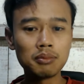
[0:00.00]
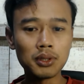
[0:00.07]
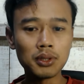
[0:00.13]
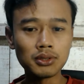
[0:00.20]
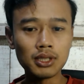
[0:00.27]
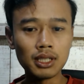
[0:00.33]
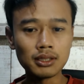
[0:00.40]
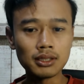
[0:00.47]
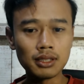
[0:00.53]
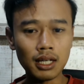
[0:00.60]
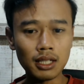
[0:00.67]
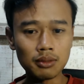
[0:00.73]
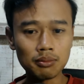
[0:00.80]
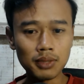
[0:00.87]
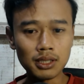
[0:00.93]
proses
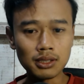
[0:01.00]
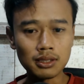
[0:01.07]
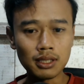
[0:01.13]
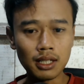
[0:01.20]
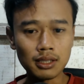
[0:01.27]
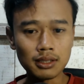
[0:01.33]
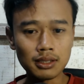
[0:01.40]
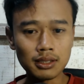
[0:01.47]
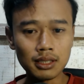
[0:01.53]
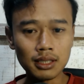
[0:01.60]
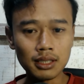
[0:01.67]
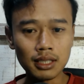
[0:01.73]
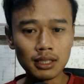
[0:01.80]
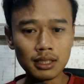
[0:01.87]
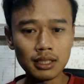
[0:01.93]

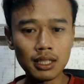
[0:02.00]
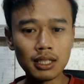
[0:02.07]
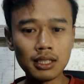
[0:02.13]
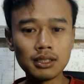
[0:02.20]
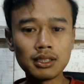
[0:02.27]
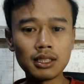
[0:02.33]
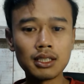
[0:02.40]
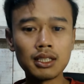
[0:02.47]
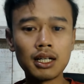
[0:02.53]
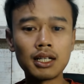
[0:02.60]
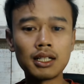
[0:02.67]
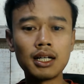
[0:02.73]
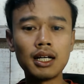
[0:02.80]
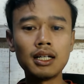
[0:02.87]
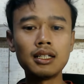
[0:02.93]
administrasinya tidak
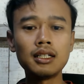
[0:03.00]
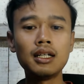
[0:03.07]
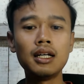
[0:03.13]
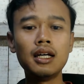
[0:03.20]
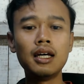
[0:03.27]
disegerakan,